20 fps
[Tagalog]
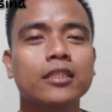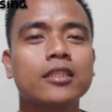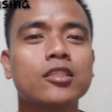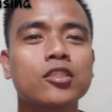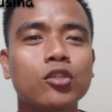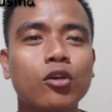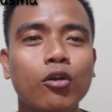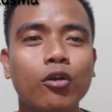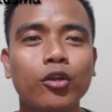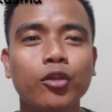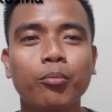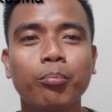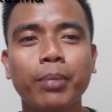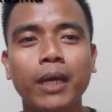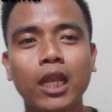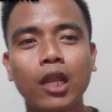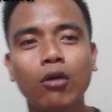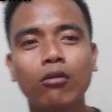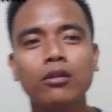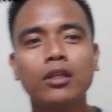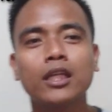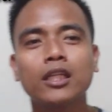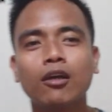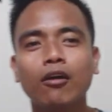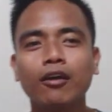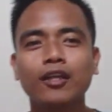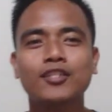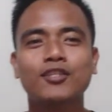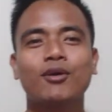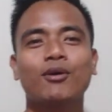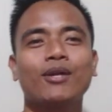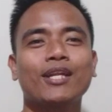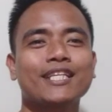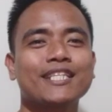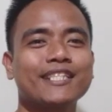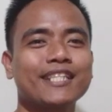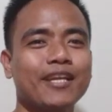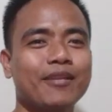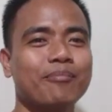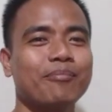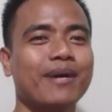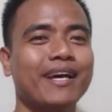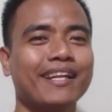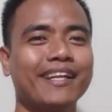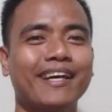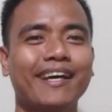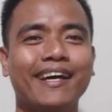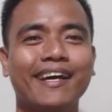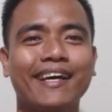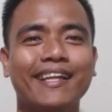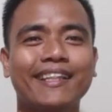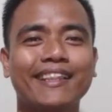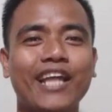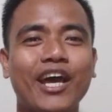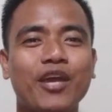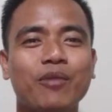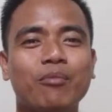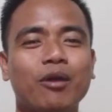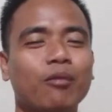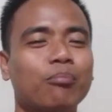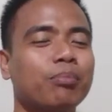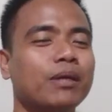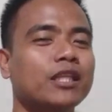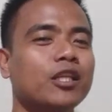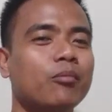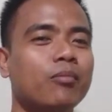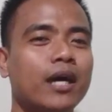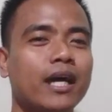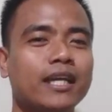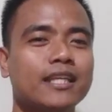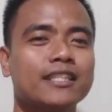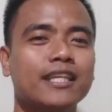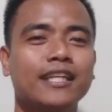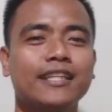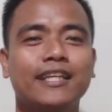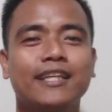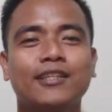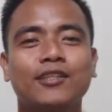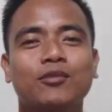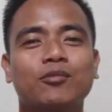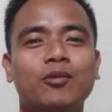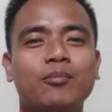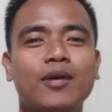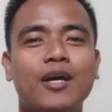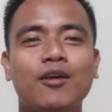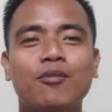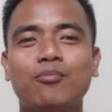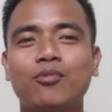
So, yung panahon na to is oras din para tayo magpataba. It's either tumaba o